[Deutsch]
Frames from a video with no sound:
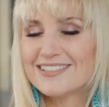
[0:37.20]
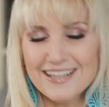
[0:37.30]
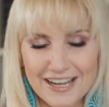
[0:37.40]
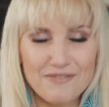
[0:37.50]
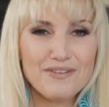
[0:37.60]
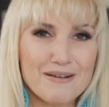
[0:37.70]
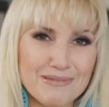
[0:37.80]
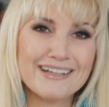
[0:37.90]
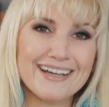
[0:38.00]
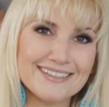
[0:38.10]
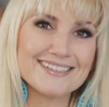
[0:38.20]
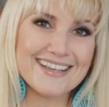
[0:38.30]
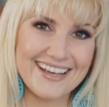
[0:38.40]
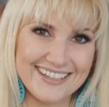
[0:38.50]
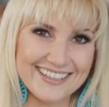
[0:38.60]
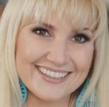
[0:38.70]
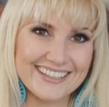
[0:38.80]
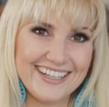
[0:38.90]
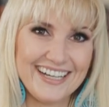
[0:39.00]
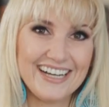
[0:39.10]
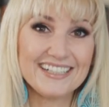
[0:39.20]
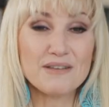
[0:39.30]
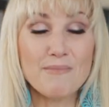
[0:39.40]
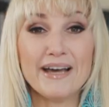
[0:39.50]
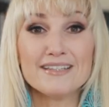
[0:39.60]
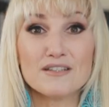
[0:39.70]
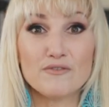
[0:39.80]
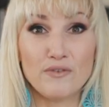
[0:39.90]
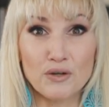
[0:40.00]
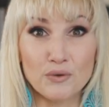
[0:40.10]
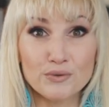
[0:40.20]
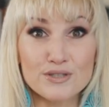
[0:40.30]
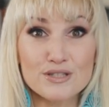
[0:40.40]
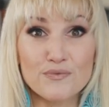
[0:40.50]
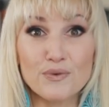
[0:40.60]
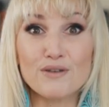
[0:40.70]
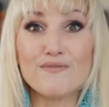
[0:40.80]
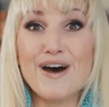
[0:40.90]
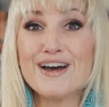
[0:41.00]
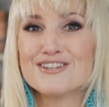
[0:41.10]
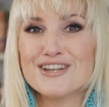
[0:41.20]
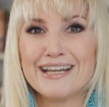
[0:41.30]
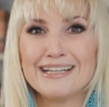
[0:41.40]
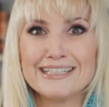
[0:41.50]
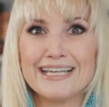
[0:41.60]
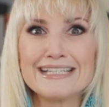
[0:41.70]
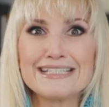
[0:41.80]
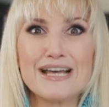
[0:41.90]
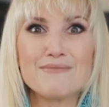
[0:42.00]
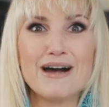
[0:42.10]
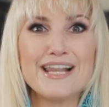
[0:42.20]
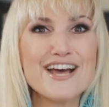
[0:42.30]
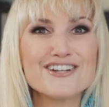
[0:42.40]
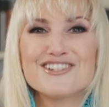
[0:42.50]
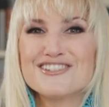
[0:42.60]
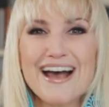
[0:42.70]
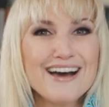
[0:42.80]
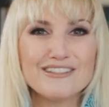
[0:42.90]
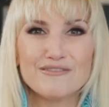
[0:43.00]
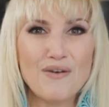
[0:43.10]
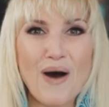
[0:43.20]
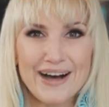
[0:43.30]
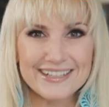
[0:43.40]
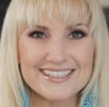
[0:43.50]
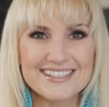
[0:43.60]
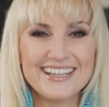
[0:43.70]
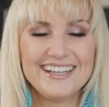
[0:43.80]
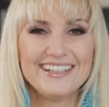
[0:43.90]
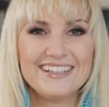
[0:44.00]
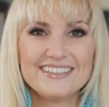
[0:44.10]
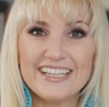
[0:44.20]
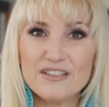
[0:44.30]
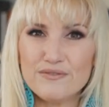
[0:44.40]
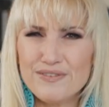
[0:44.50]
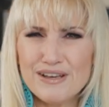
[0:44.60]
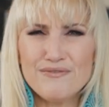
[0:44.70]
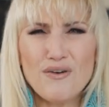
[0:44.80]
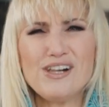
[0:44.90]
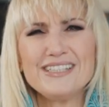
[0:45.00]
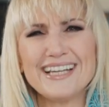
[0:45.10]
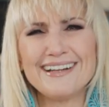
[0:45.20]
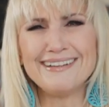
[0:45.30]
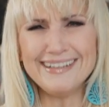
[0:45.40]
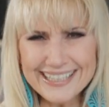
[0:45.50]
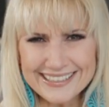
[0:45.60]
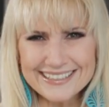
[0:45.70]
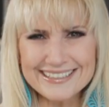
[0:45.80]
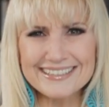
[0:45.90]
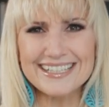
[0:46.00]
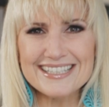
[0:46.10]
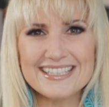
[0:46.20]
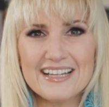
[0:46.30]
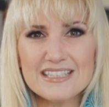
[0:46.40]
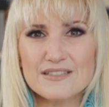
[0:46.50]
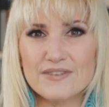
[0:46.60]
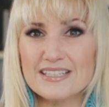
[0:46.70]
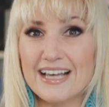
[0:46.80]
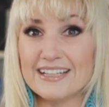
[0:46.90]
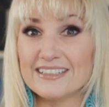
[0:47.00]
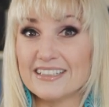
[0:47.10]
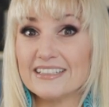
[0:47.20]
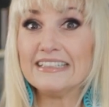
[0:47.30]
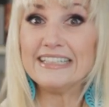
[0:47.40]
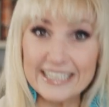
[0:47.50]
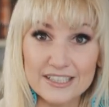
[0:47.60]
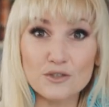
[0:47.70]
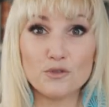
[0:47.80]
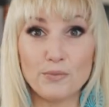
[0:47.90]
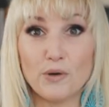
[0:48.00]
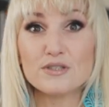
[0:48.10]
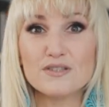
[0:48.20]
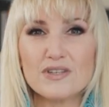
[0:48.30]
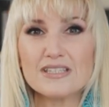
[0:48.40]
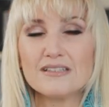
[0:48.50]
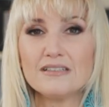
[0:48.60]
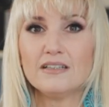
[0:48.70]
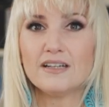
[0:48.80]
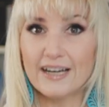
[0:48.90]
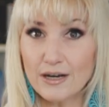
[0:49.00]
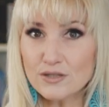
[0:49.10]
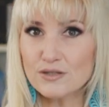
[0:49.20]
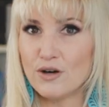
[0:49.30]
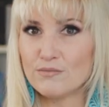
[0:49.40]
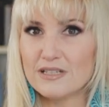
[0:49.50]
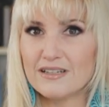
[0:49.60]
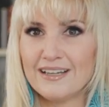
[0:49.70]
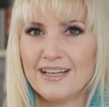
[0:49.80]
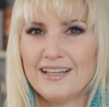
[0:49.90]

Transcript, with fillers: Seien wir aber ganz ehrlich, die meisten von uns würden wahrscheinlich erst einmal erstarren vor Angst, denn wir wollen ja nicht, dass das, was andere nicht über uns wissen, rauskommt,